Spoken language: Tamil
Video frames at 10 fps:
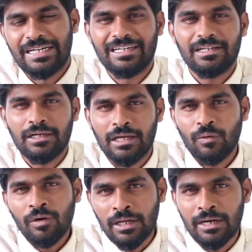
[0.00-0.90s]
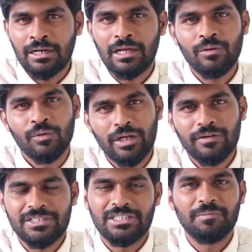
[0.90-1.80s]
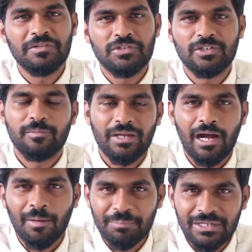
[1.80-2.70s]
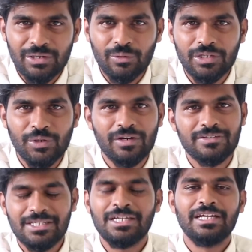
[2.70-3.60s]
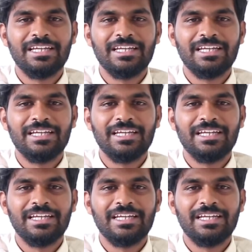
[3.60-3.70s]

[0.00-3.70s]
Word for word: என்னடா ஒரு நாலு நாளாக ஒரே விஷயத்தையே பேசிகிட்டு இருக்கிறோமே அப்படிங்கிற ஒரு கியூரியாசிட்டி